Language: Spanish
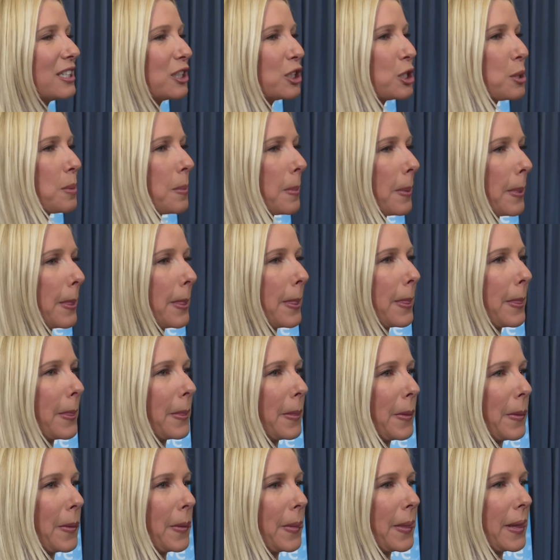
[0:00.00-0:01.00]
pero no es un
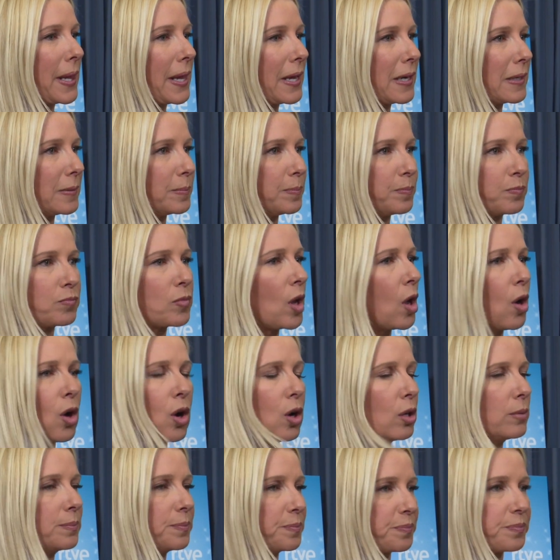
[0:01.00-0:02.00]
adelanto el vestido, no es una
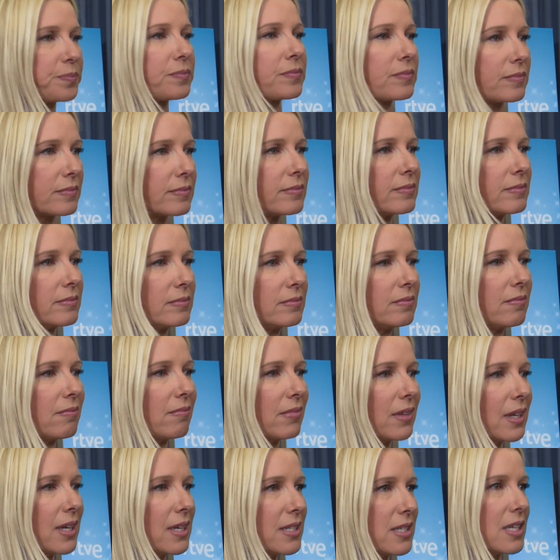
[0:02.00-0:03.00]
sorpresa, será otro.
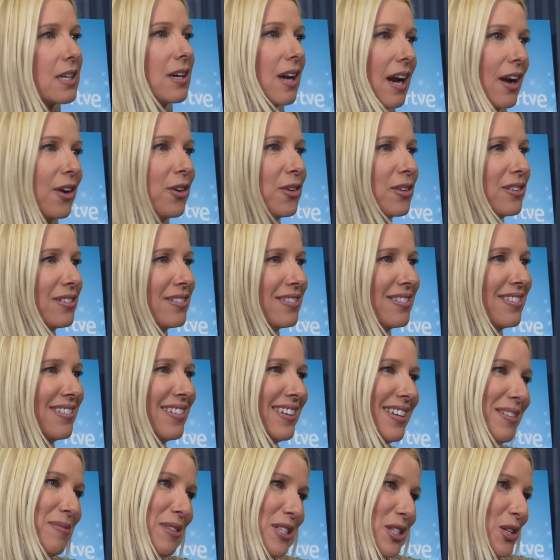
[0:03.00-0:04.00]
Sí, claro, el
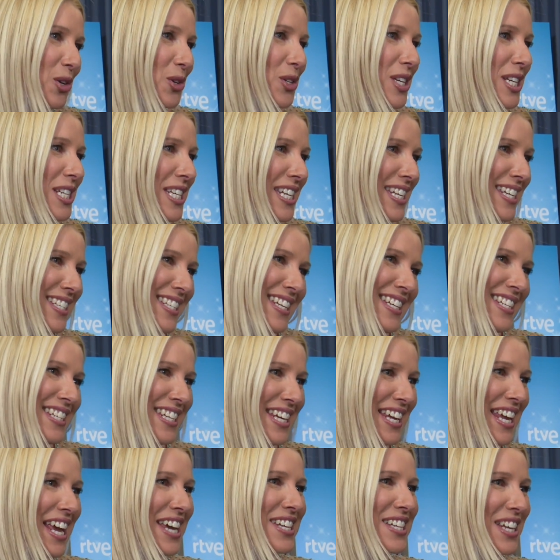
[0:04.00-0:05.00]
vestido se,
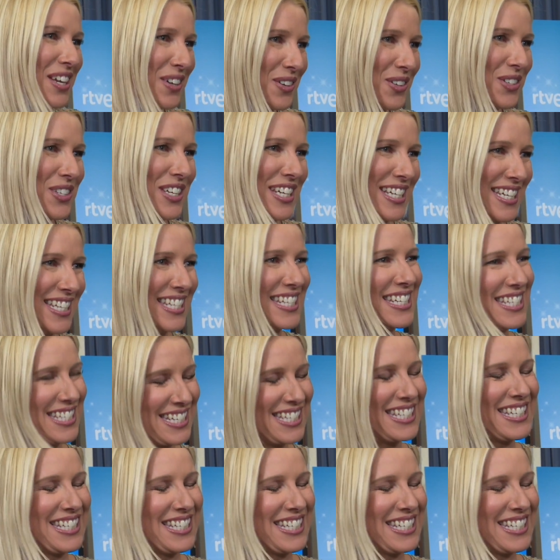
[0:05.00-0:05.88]
enseña esa noche, sí, sí,